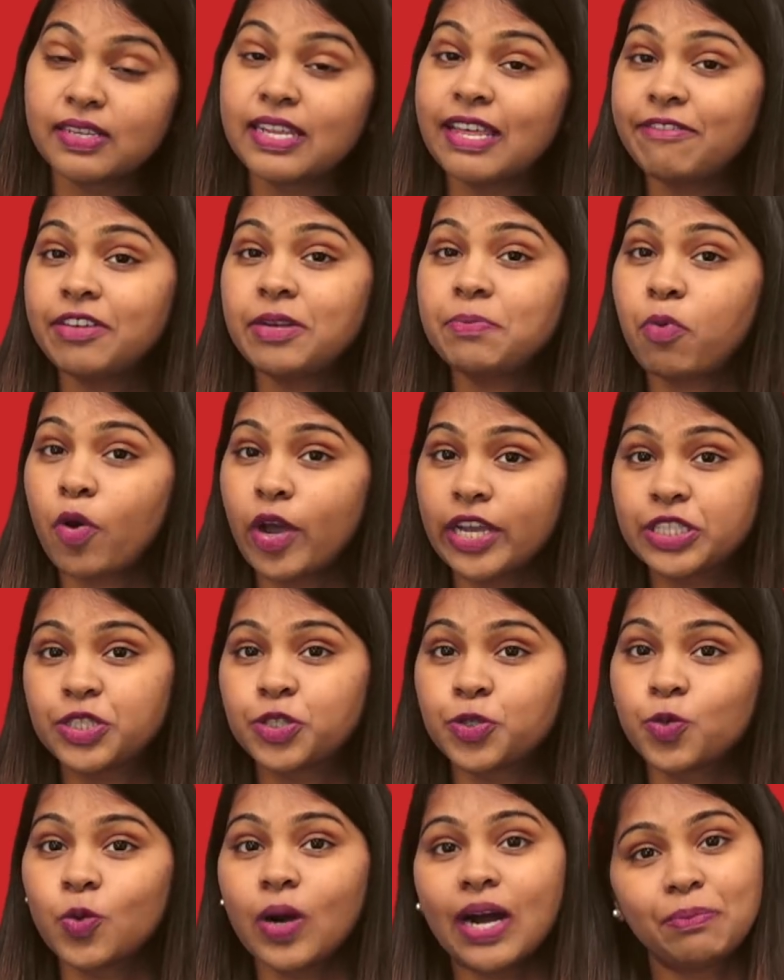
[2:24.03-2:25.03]
లెవెన్ పాయింట్
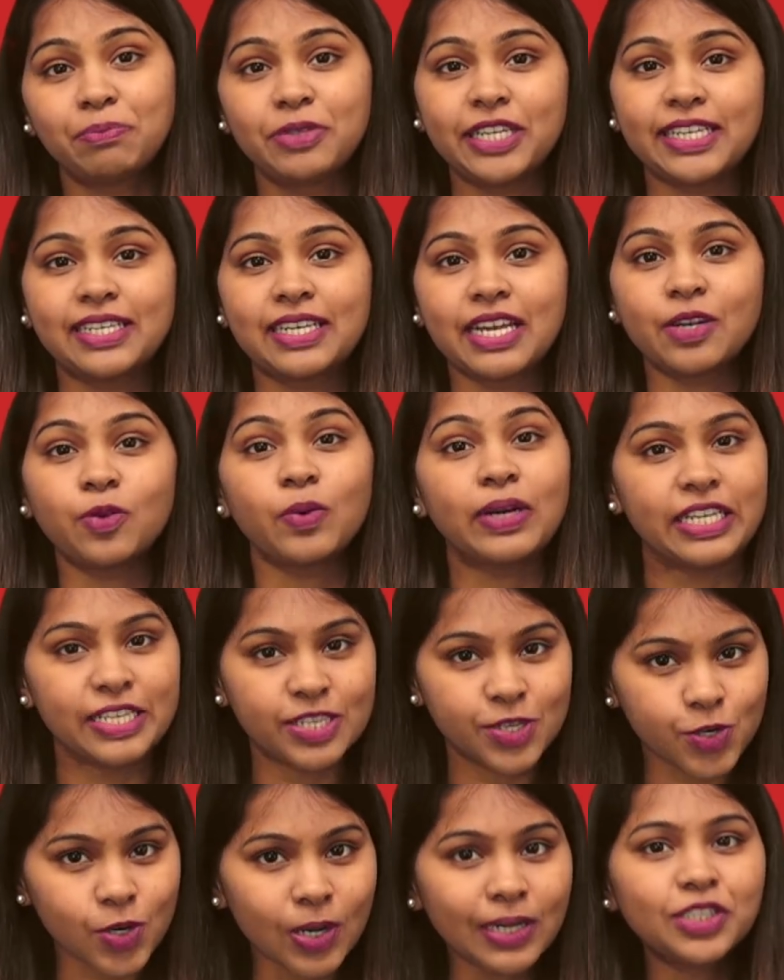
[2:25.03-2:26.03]
టూ అప్డేట్లను
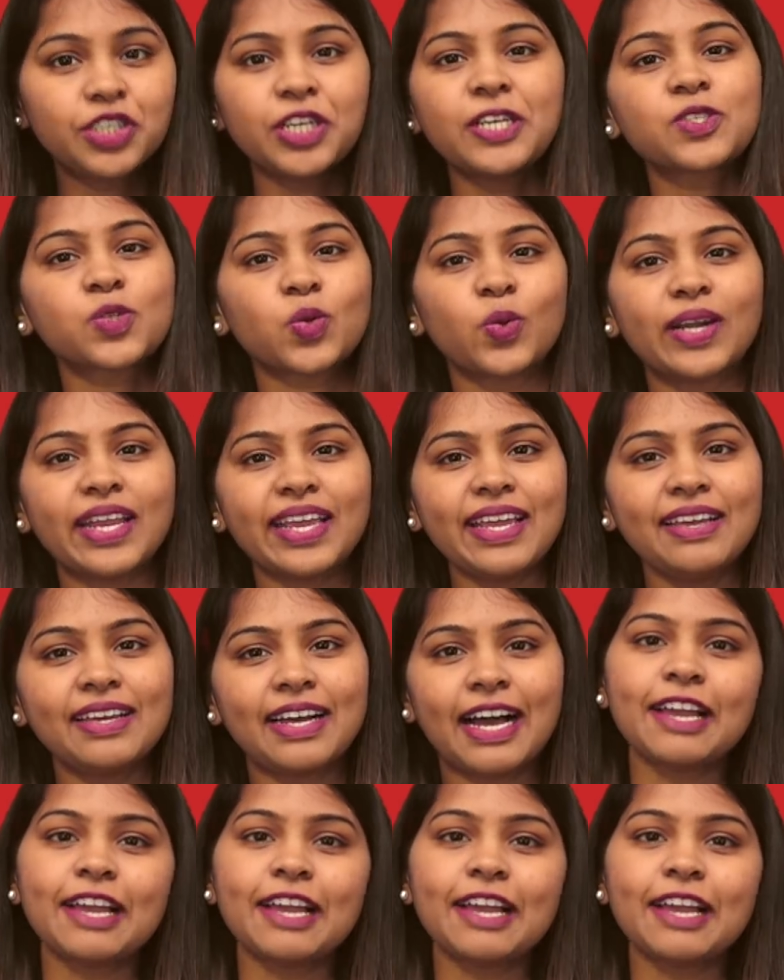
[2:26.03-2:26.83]
ఇన్స్టాల్ చేసుకుంటే